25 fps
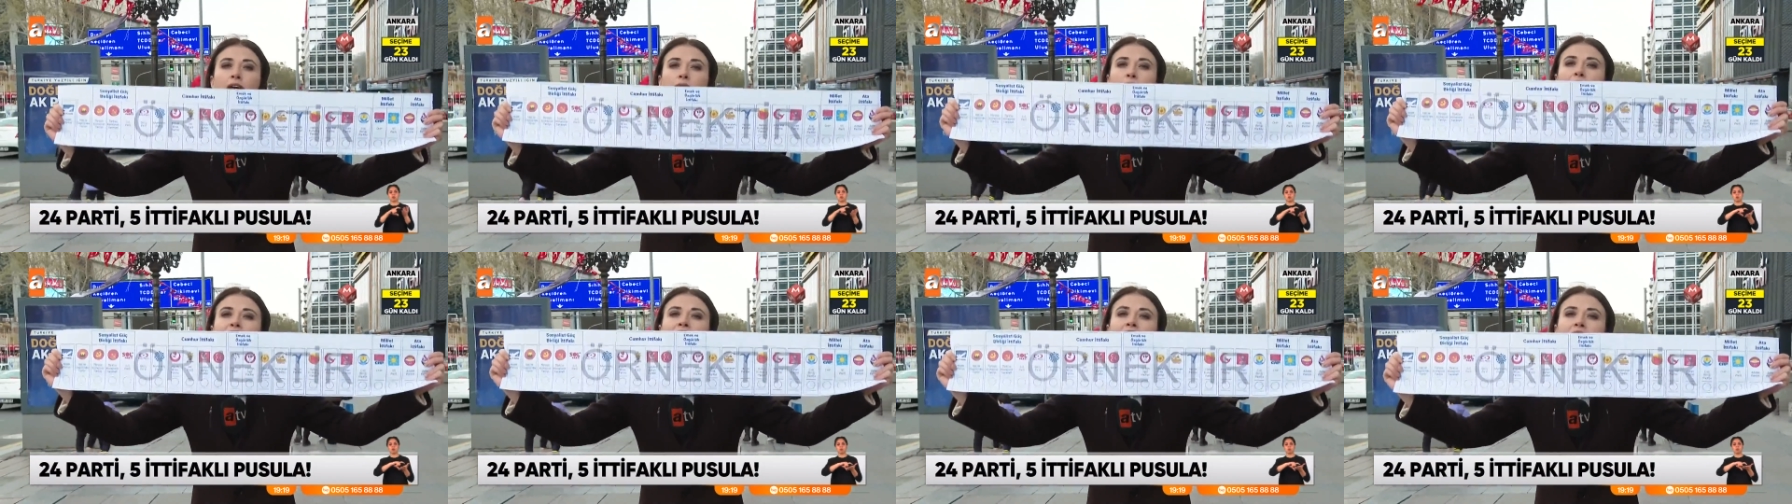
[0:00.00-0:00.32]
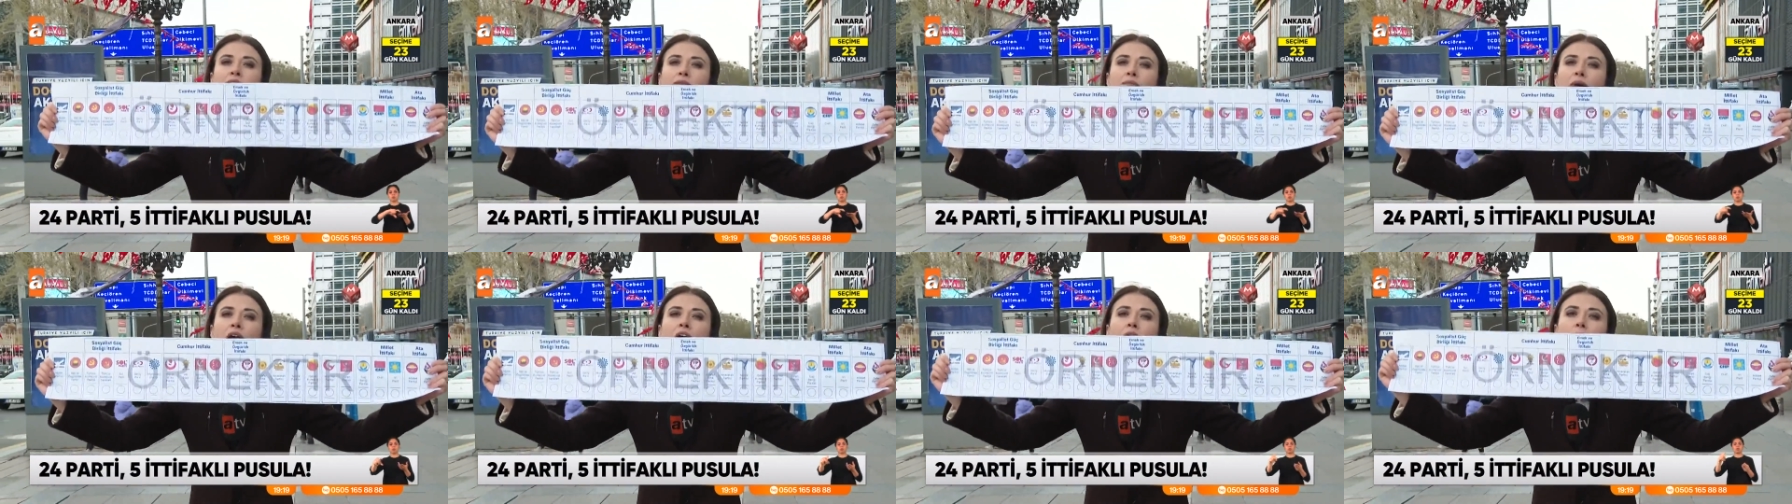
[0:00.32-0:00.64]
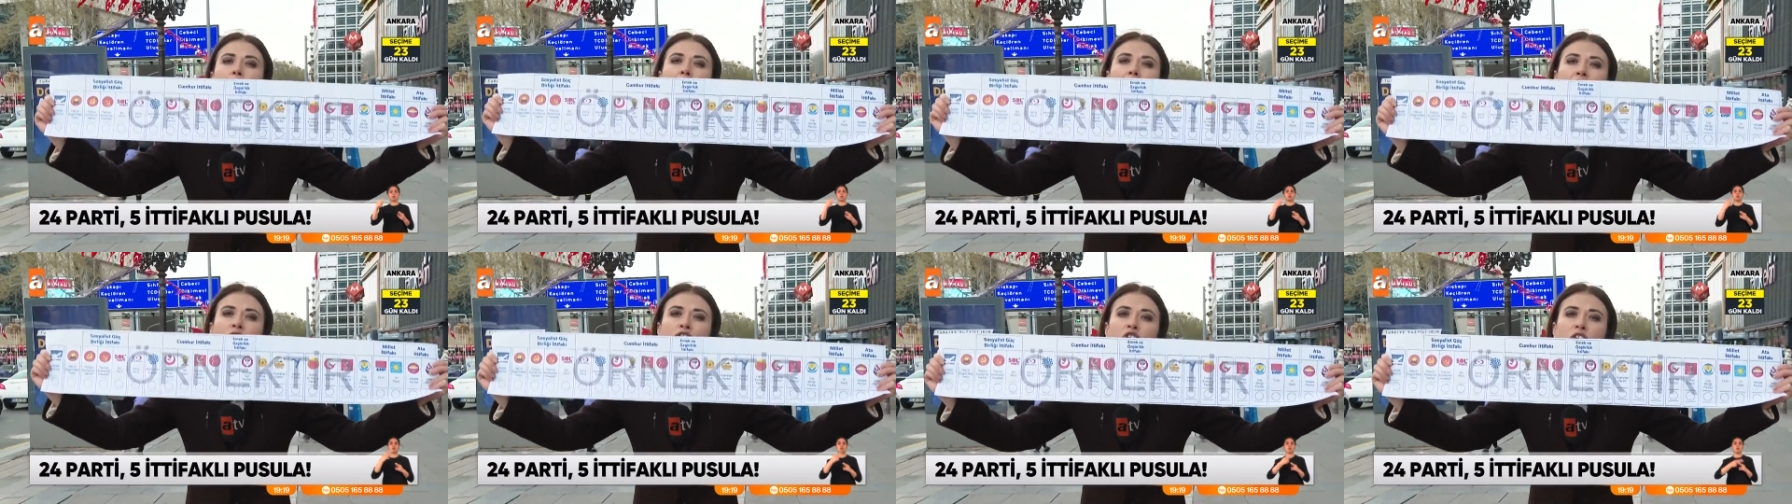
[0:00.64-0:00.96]

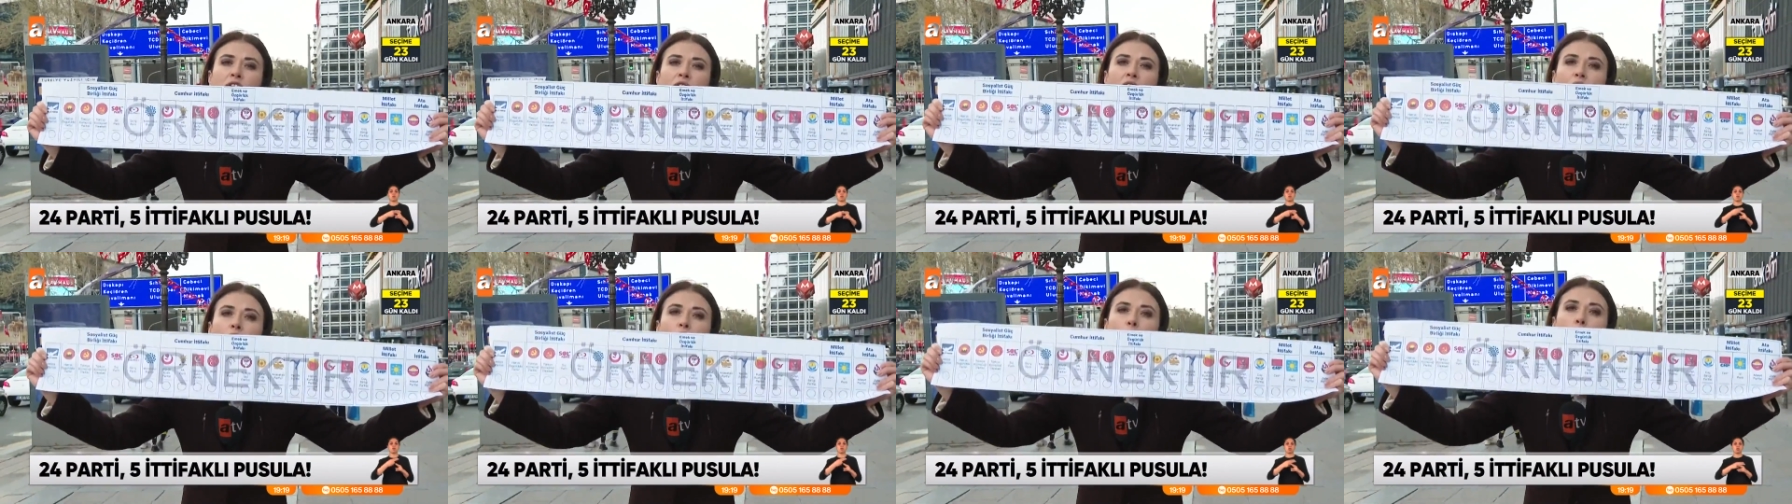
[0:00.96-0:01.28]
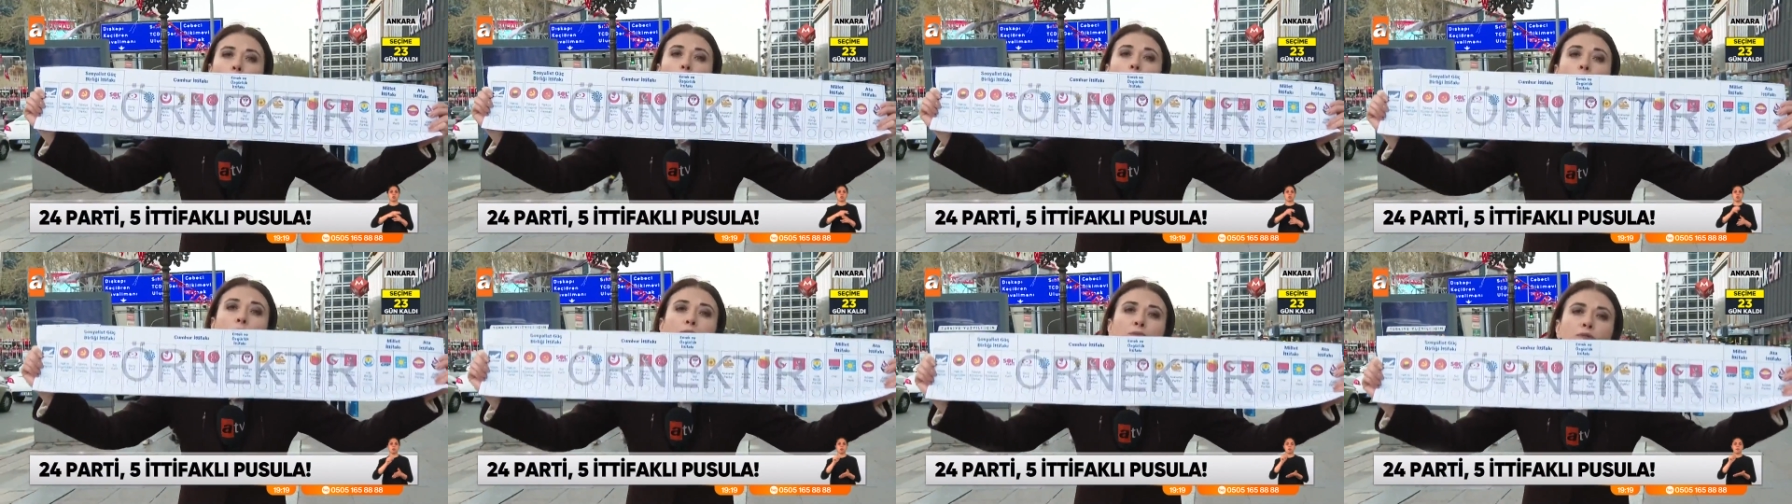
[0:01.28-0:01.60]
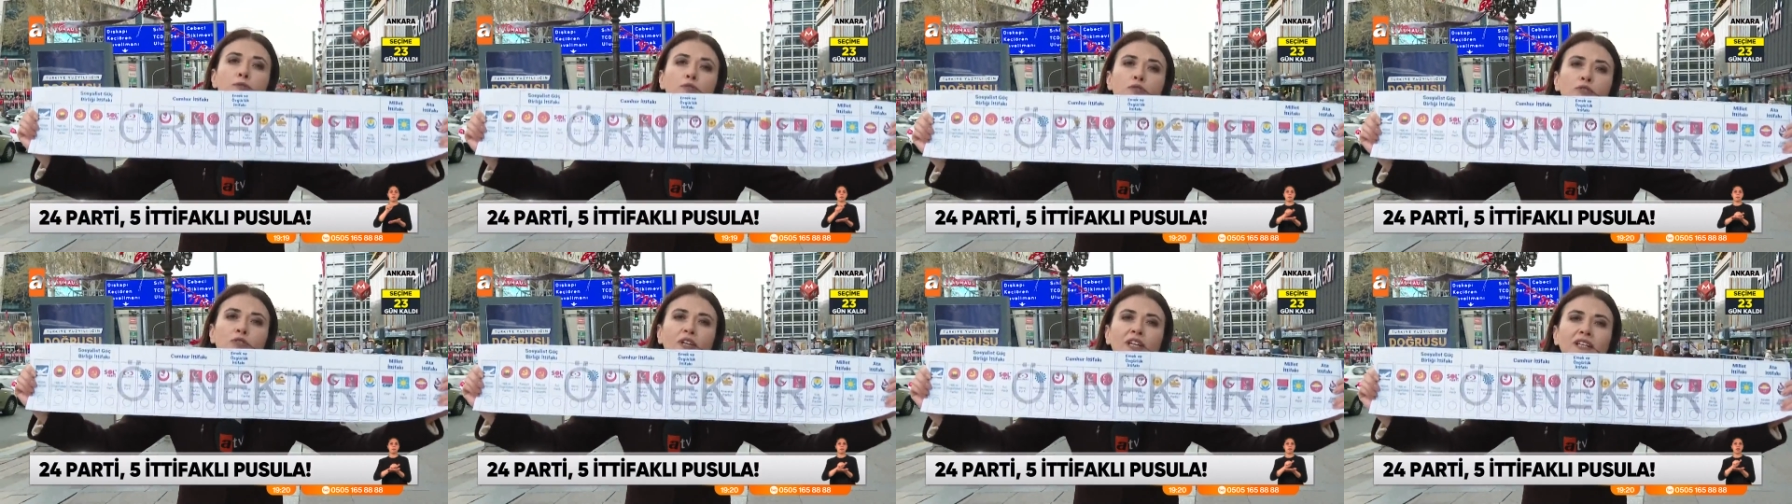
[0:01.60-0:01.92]
Basılmaya başlanan oy
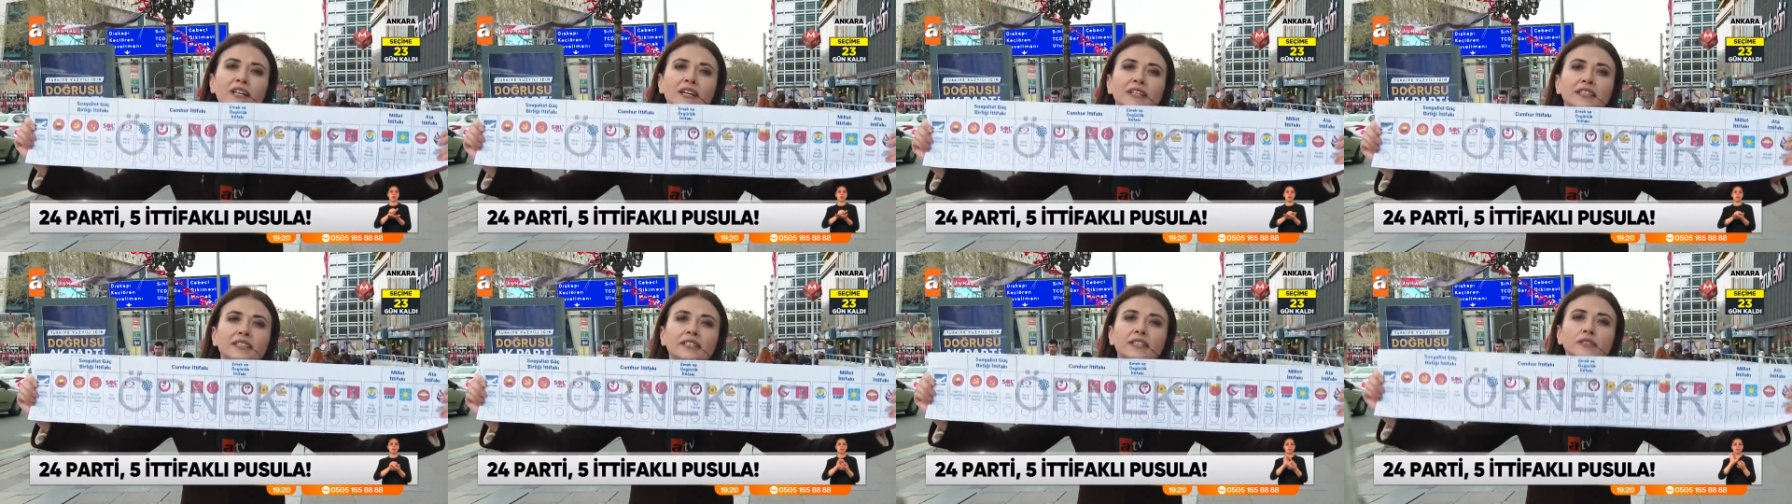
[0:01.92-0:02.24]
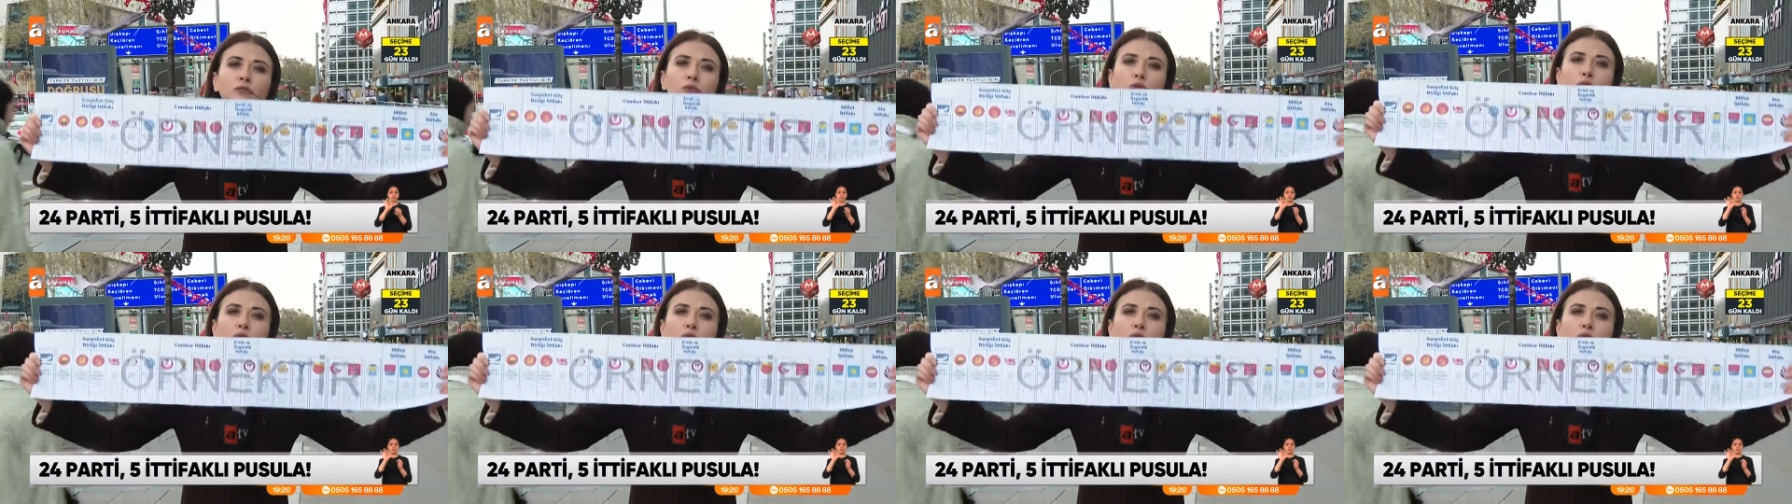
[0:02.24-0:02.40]
pusulalarının